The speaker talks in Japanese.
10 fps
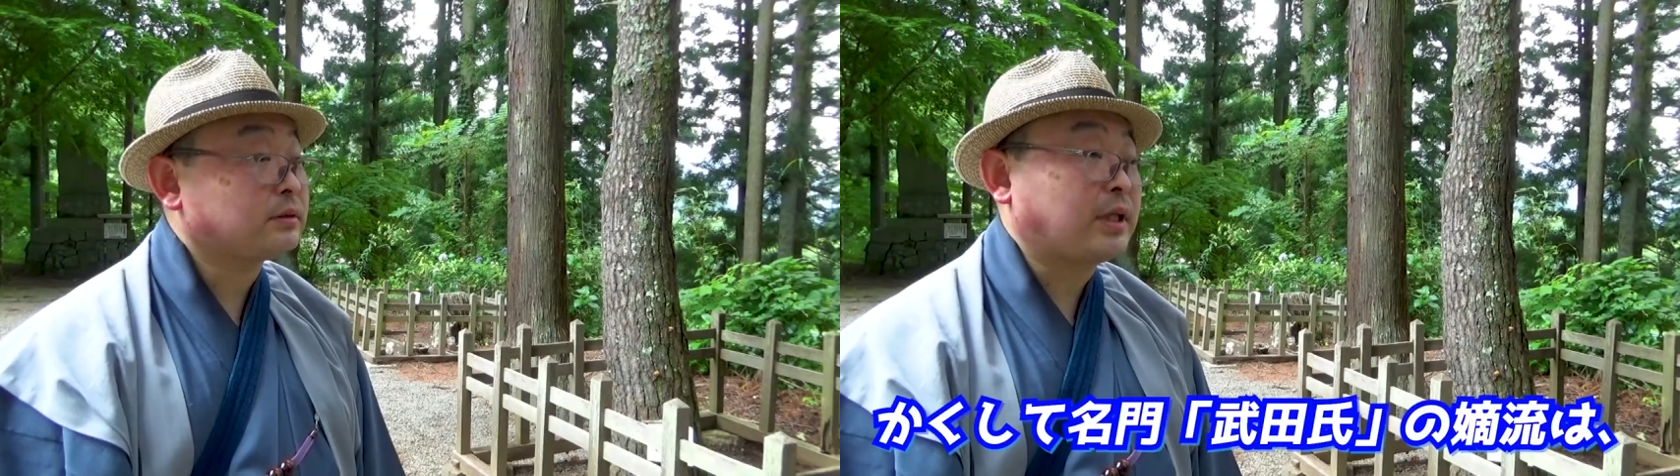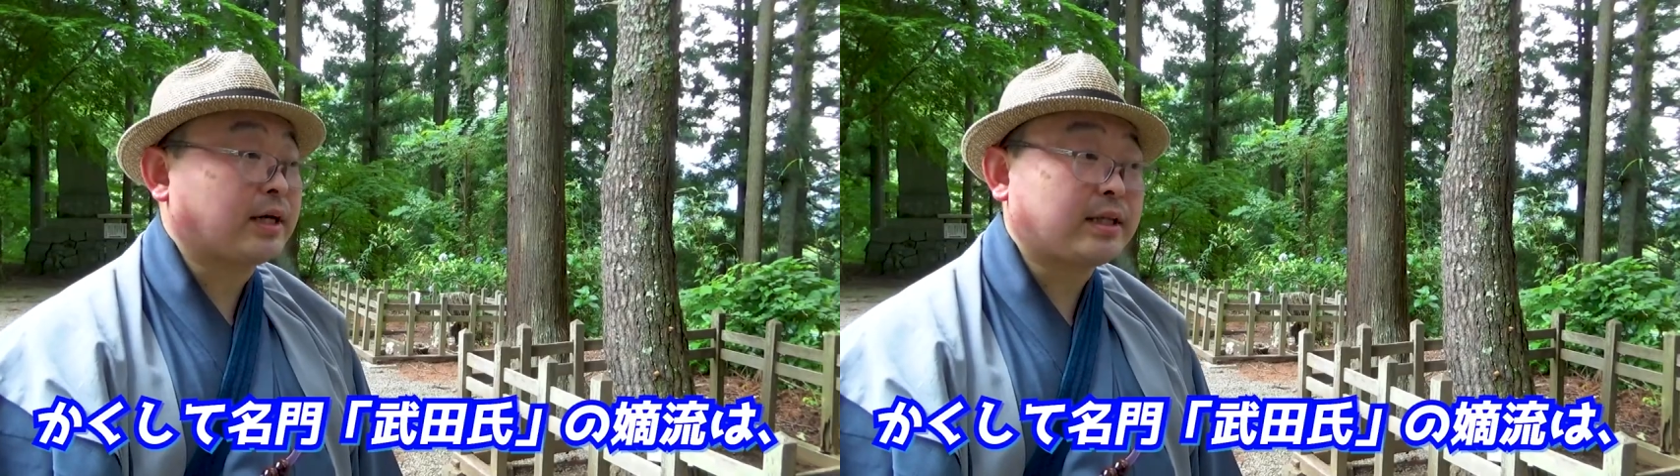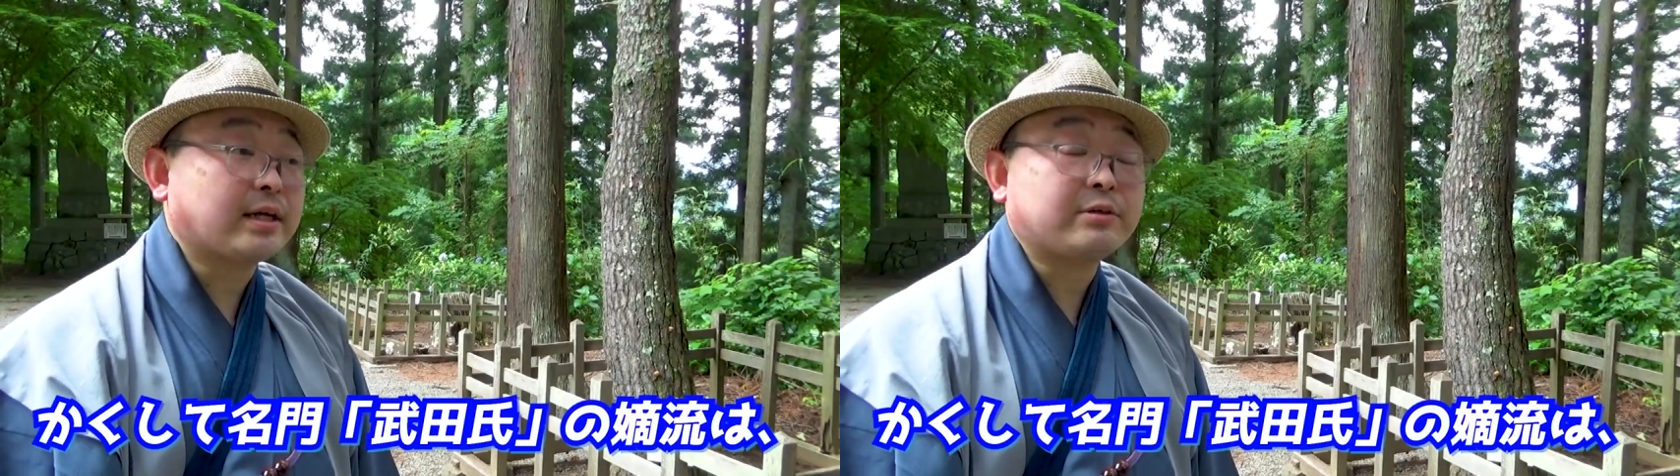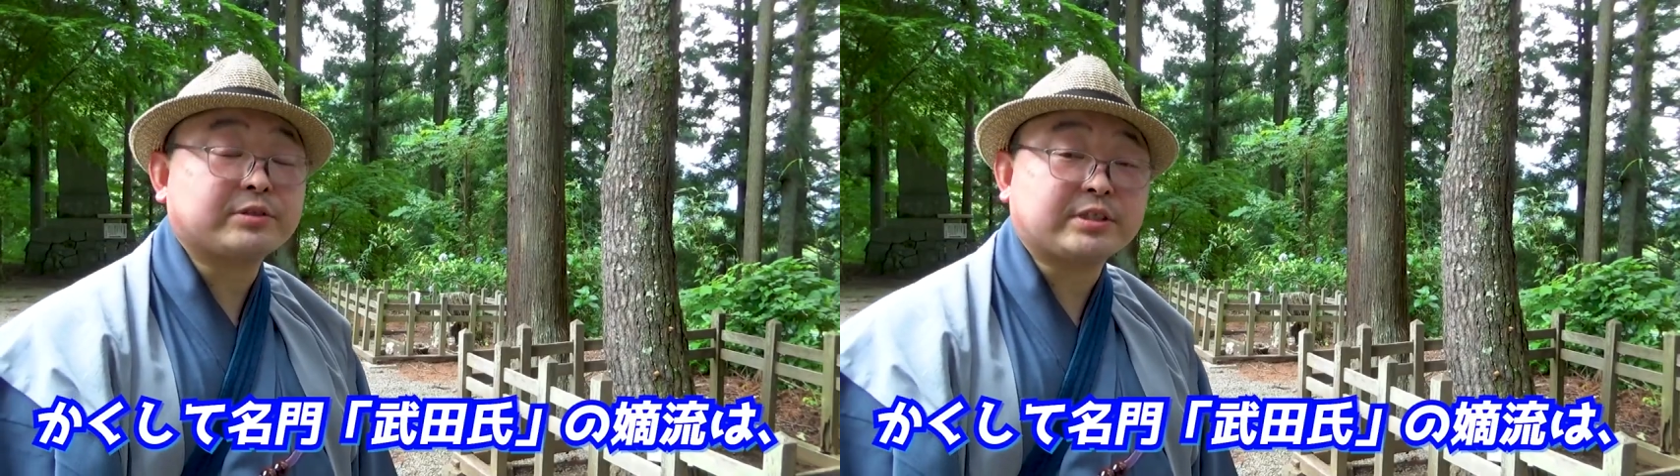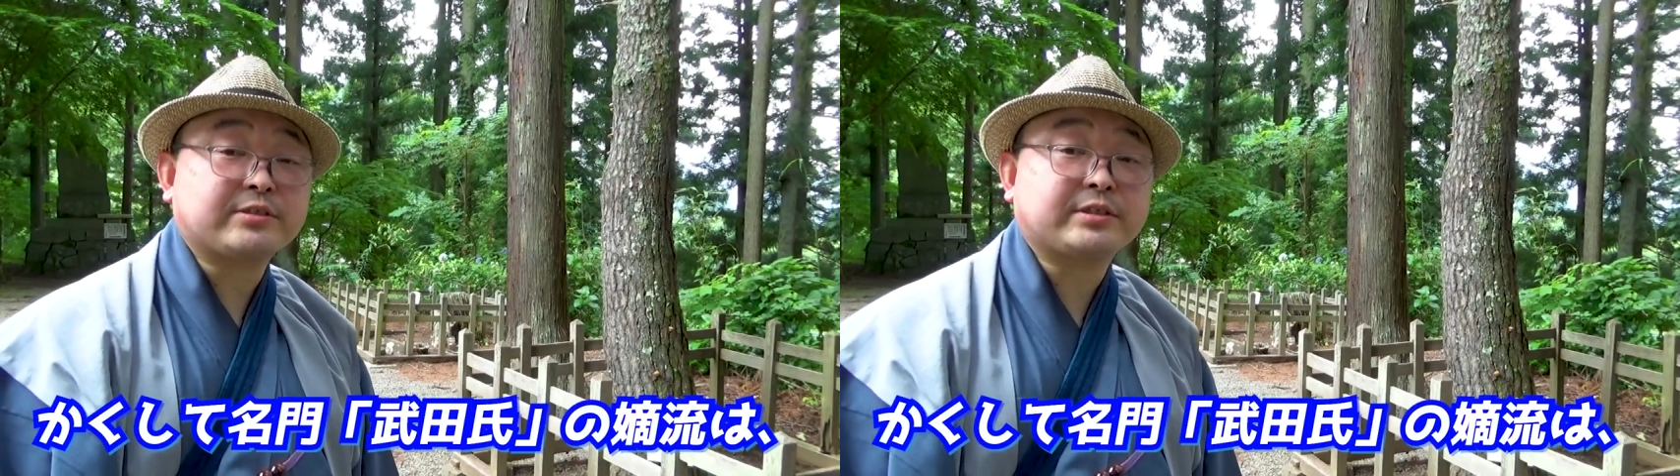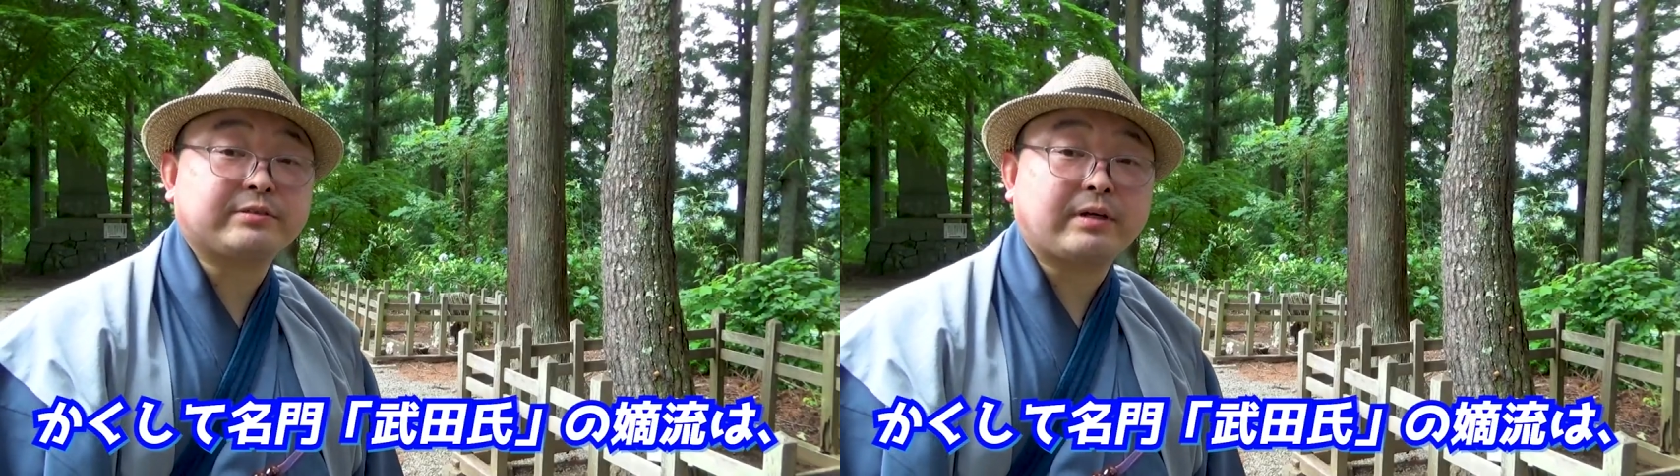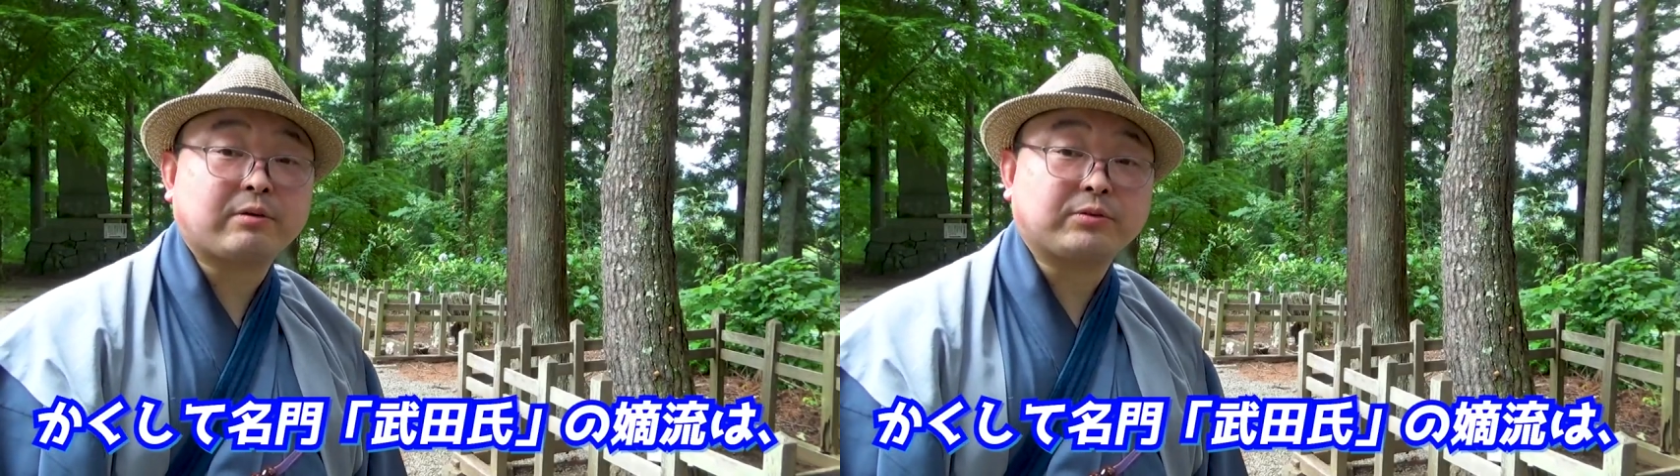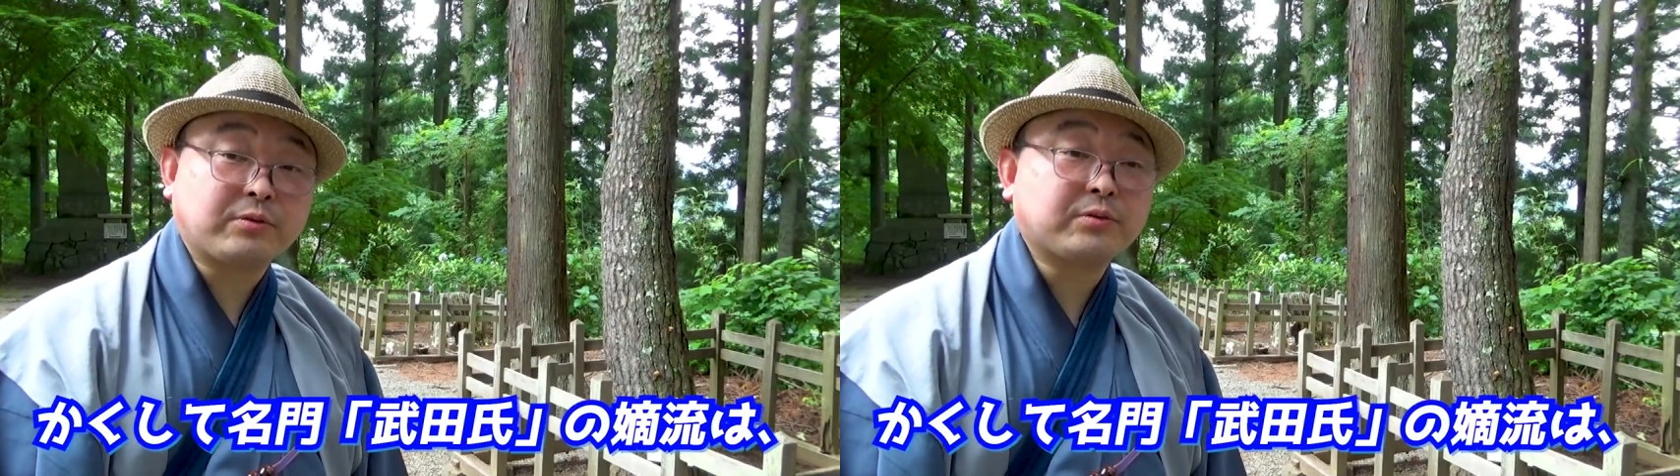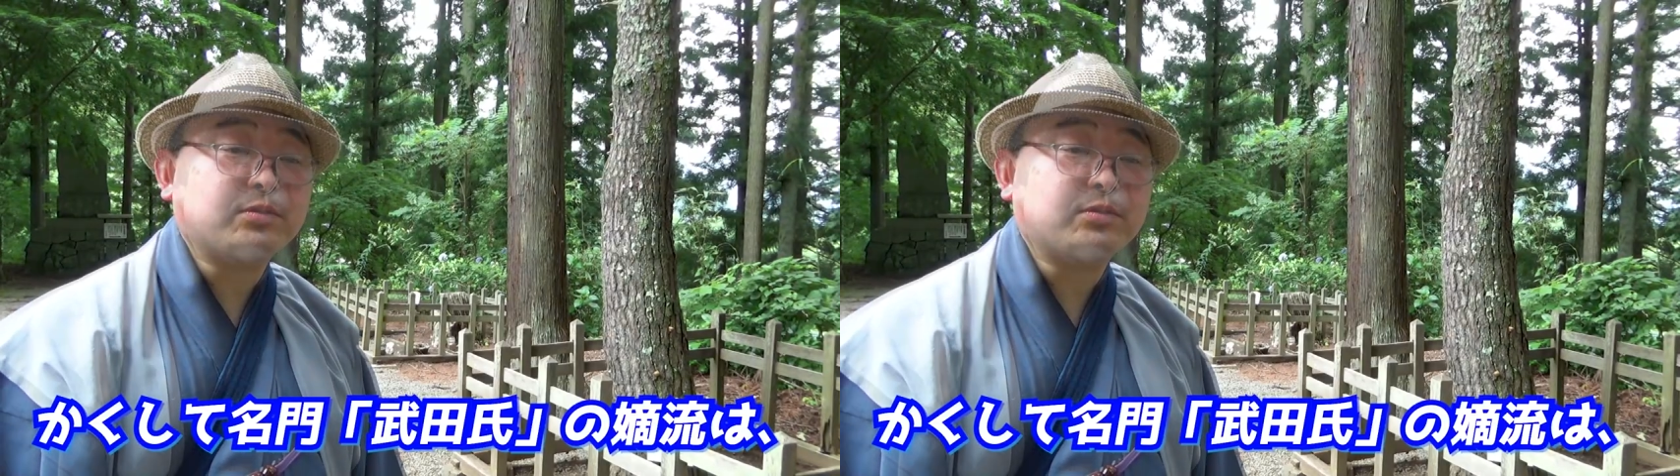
武田家の血筋はことご